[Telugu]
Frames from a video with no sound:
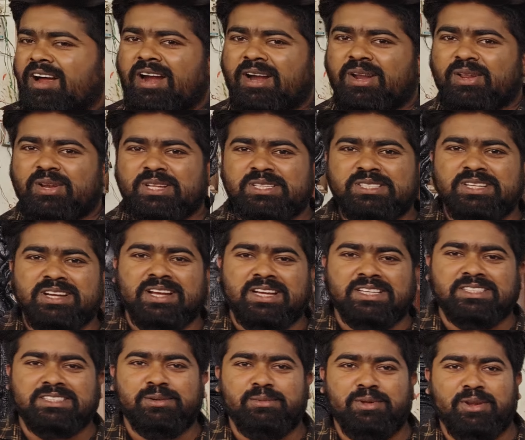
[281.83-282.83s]
ఆర్డర్ వచ్చిన
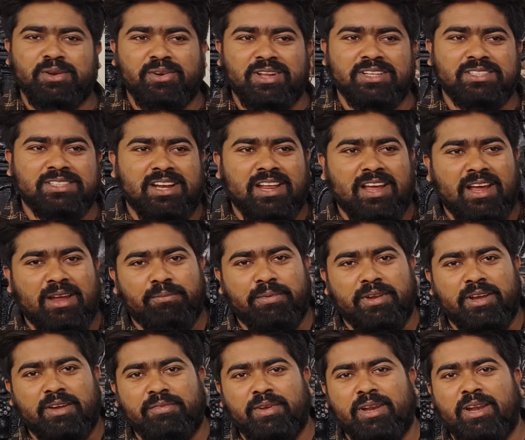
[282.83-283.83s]
కస్టమర్ కూడా చాలా
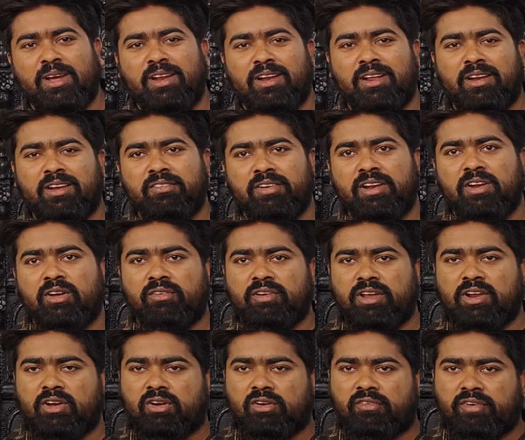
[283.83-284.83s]
హ్యాపీగా ఫీల్ అవ్వాలని వీళ్ళు
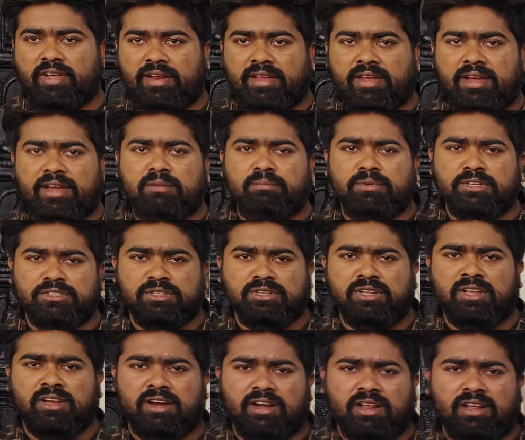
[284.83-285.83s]
ఒక వర్కే
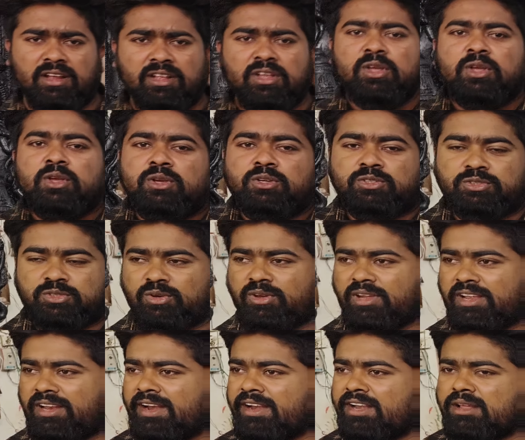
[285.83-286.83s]
కనిపిస్తుంది ఇక్కడ సో
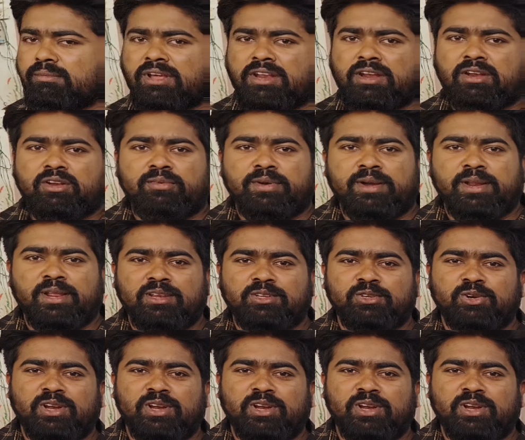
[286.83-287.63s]
ఇలాంటి మరెన్నో వీడియోలు